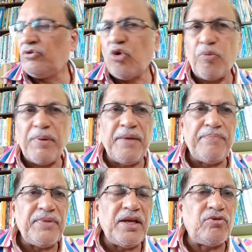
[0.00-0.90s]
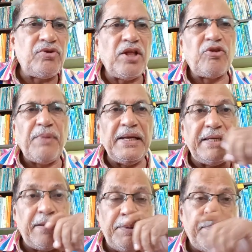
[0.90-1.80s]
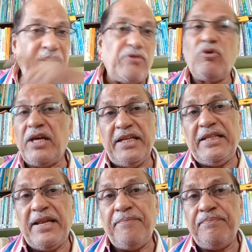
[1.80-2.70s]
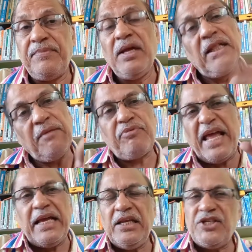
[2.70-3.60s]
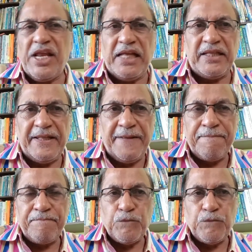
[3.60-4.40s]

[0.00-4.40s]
सौ रुपये एक सौ दस रुपये लीटर भी पेट्रोल खरीदना है तब साइकिल ही चलाते थे